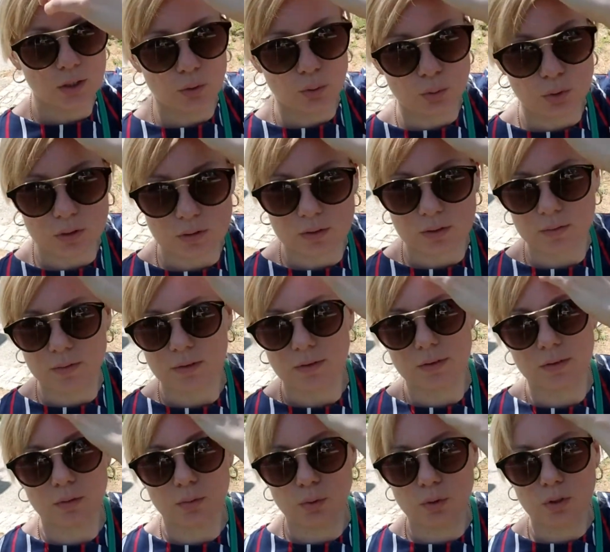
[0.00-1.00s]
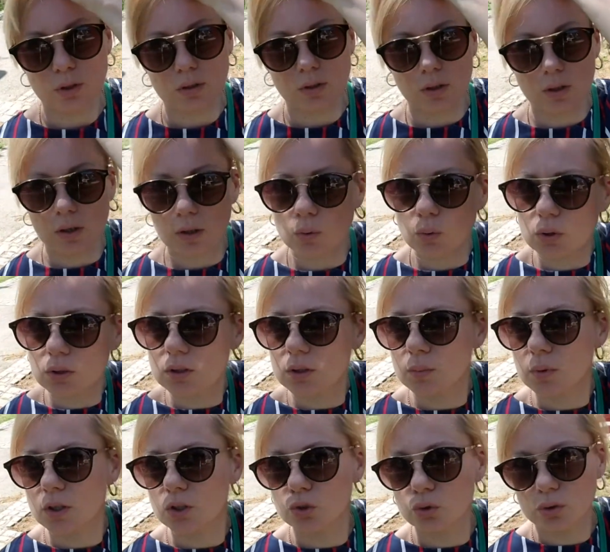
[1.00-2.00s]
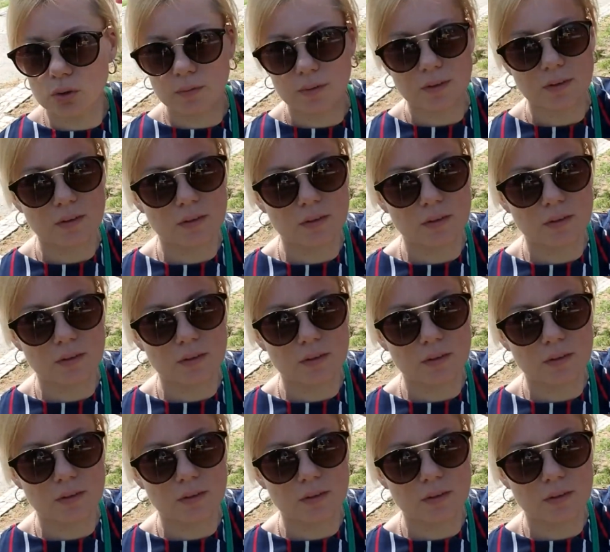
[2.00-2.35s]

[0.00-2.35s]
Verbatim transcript: Тут оставался какой-то холок небольшой, 2